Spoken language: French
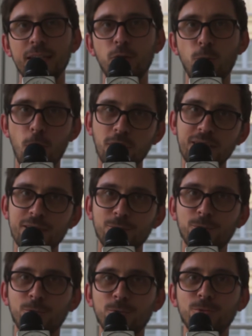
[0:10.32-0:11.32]
est coporté
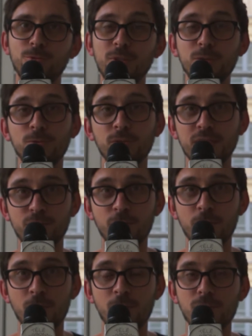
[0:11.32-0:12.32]
entre du coup, étudiants en
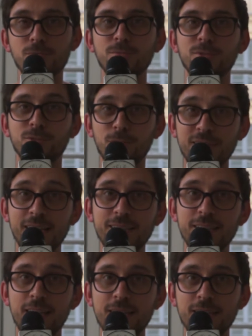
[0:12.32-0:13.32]
développement, Solidarité
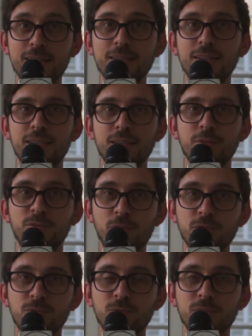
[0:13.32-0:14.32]
laïque et euh, France
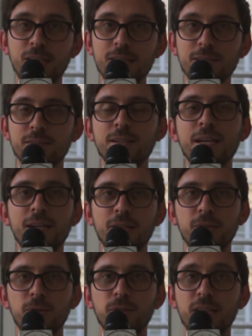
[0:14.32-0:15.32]
volontaire,
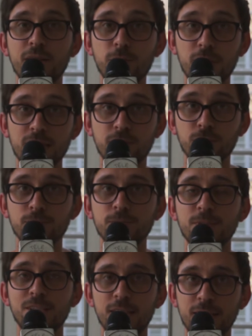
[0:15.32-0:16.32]
euh, qui a vocation
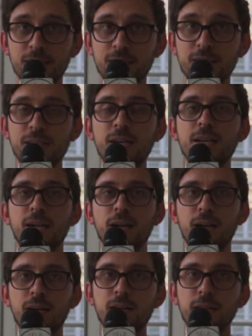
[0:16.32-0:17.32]
chaque année
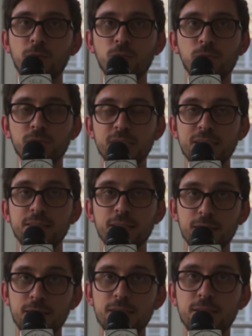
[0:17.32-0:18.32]
à récompenser cinq
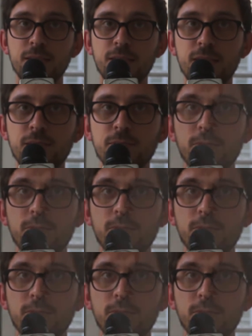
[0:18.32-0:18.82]
initiatives